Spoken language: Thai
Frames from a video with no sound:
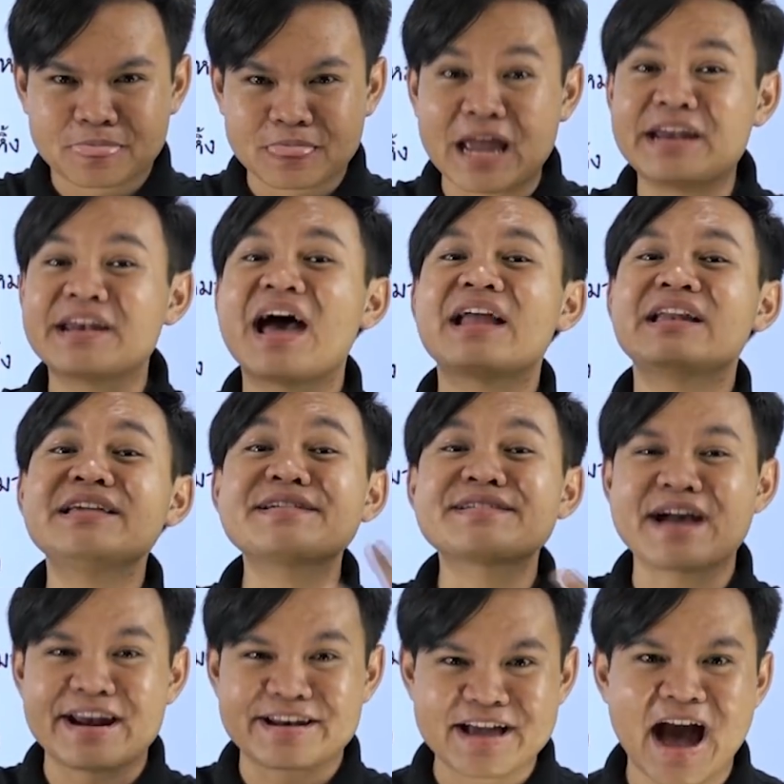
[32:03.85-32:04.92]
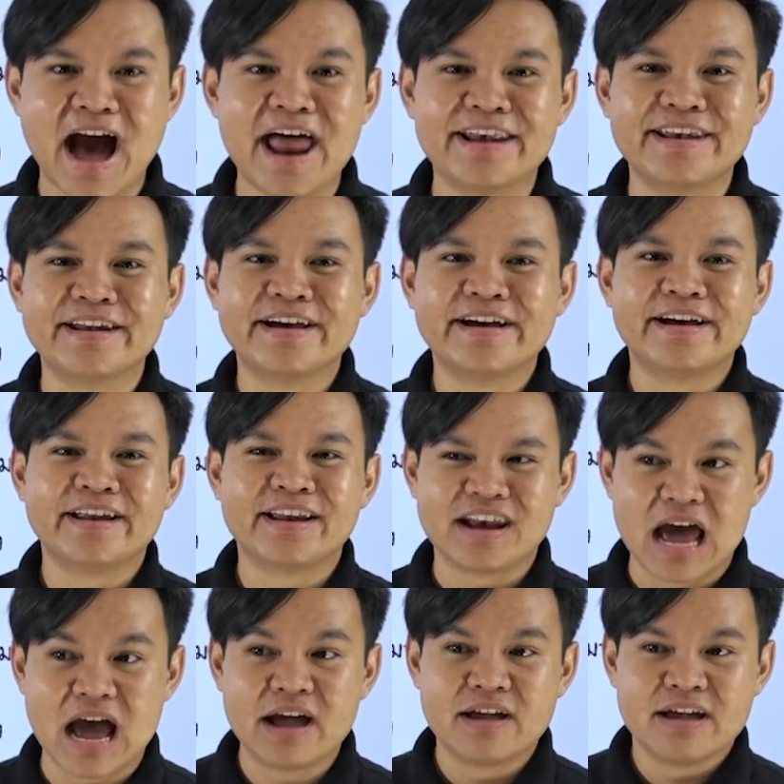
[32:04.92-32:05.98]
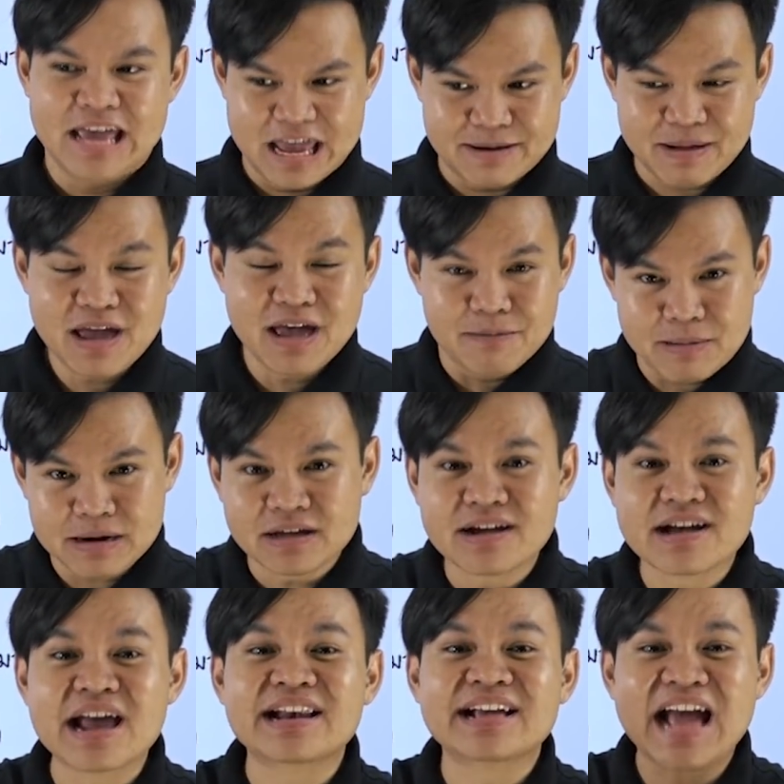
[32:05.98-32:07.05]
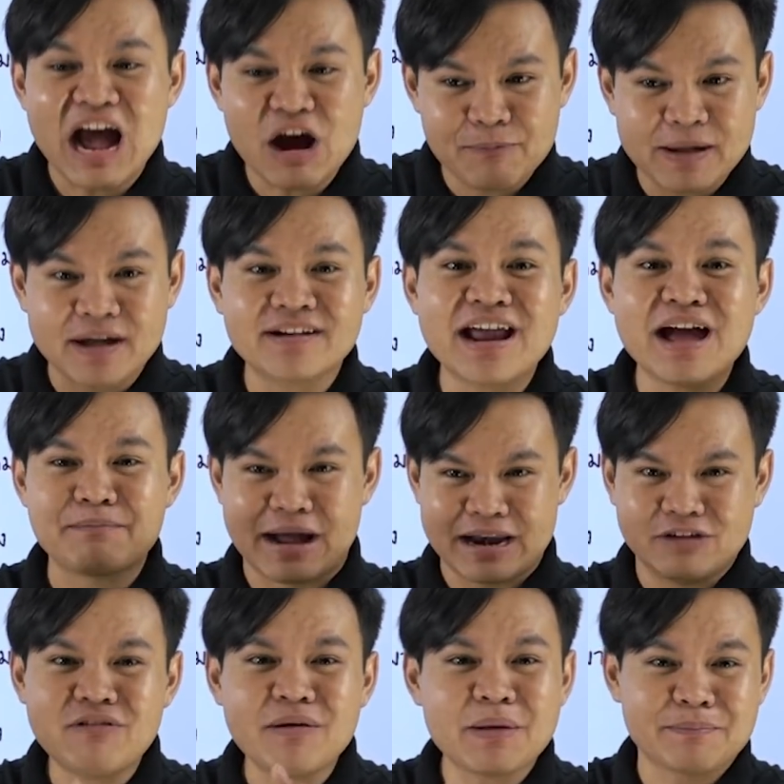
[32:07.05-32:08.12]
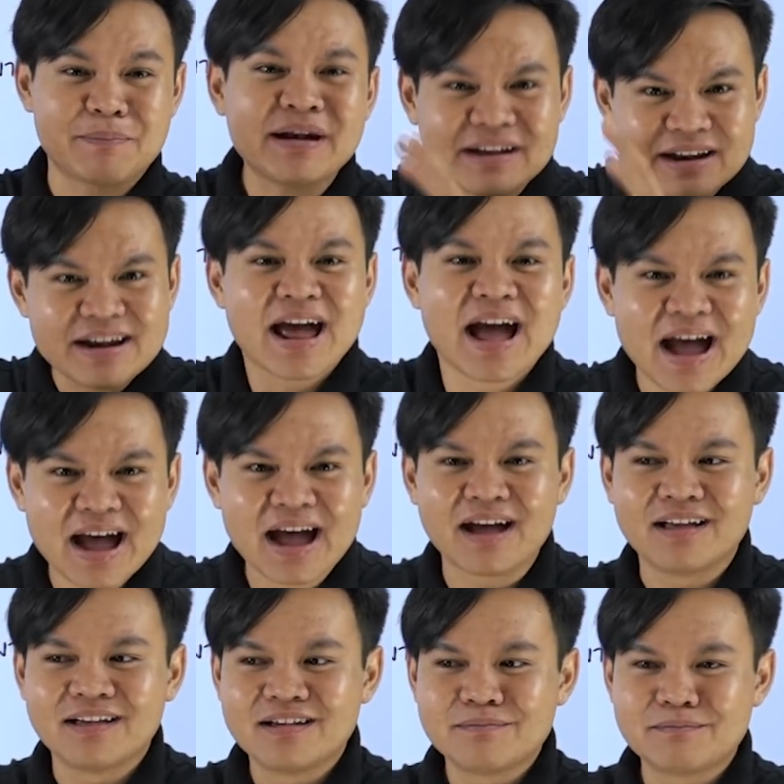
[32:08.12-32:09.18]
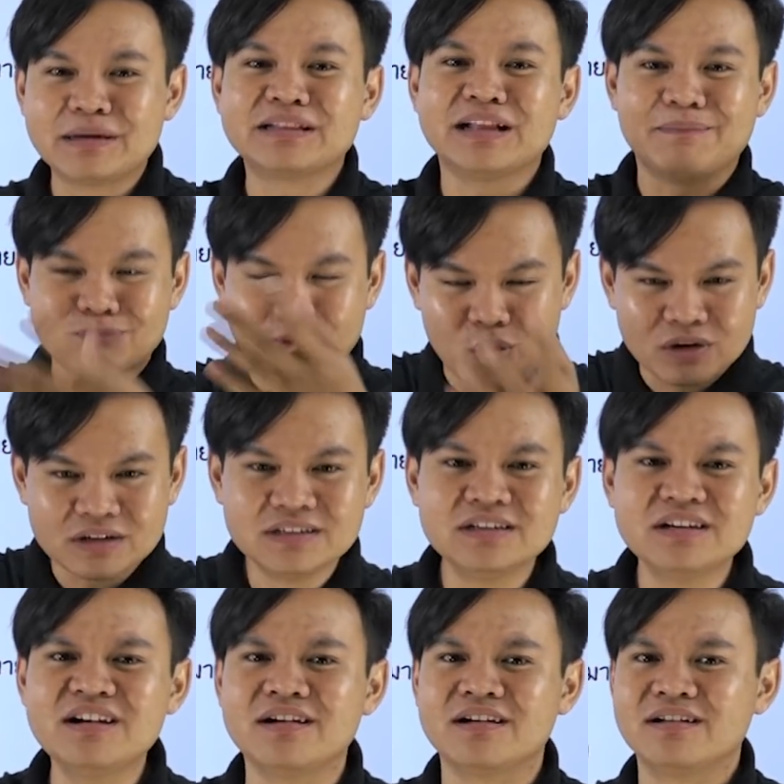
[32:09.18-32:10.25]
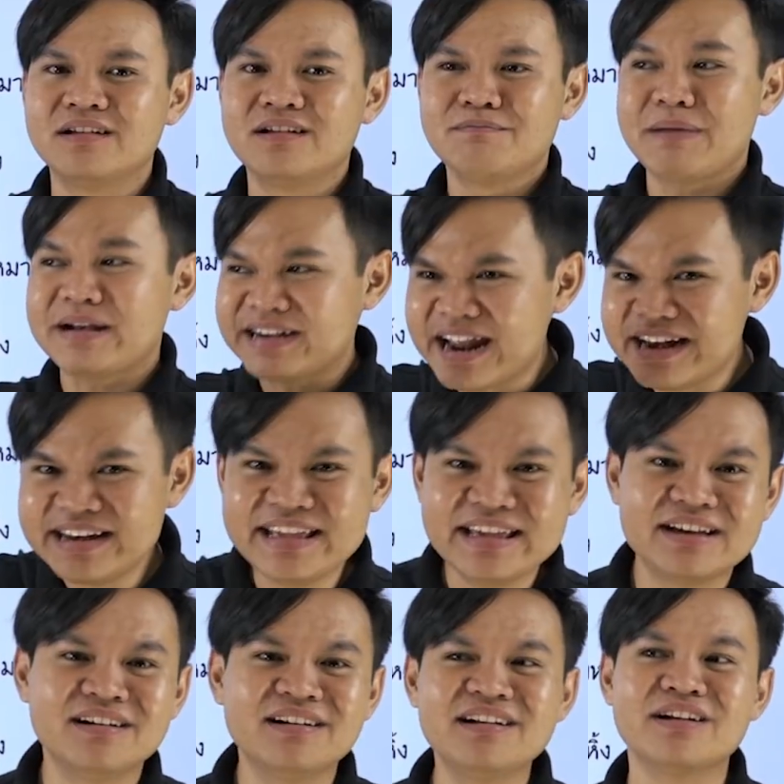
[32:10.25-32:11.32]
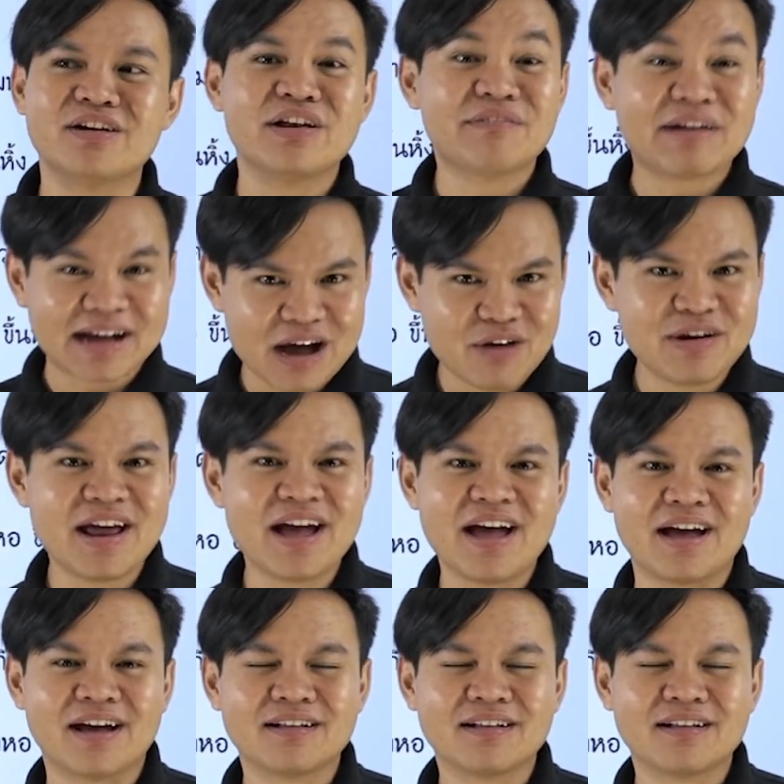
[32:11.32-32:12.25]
ในหน้าที่การงานนะเห็นไหมมันคือการก้าวไปข้างหน้าหมายถึงว่ามันพัฒนามันเติบโตขึ้นมันได้ดีขึ้นเราเรียกว่าก้าวหน้า